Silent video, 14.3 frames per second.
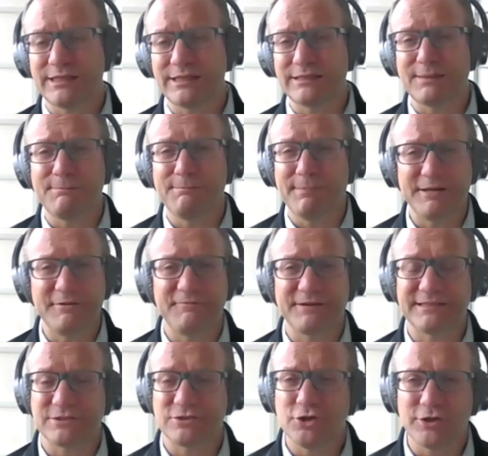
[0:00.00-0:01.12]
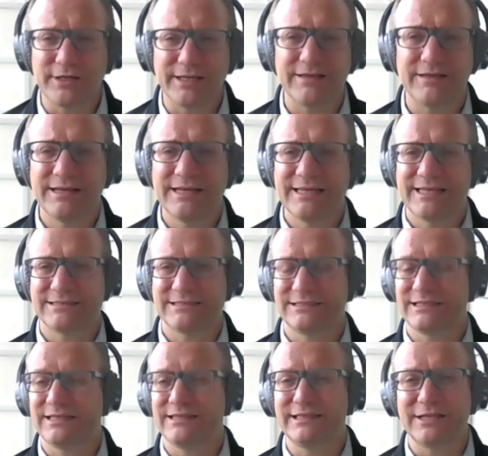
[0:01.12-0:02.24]
estas manifestaciones que se
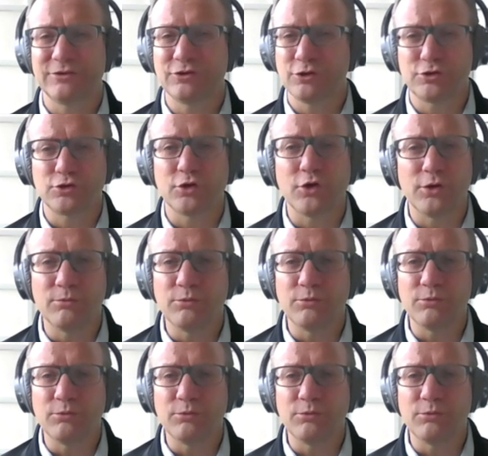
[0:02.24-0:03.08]
están dando en todo el